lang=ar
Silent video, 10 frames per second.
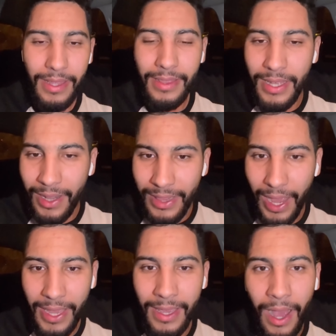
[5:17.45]
ديال
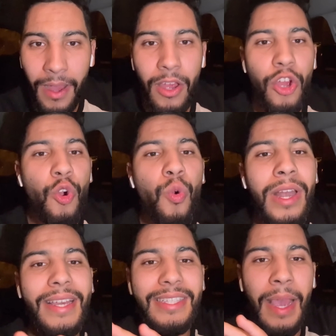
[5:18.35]
الضحيه هو
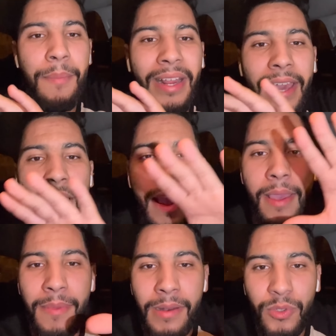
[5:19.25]
اللي كيتحمل
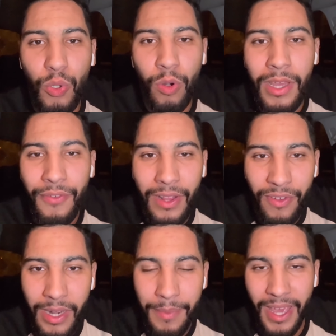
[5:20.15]
كامل المسؤوليه في هاد
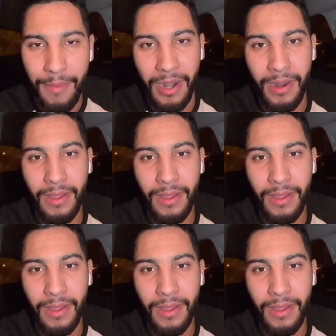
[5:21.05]
الفيلم كامل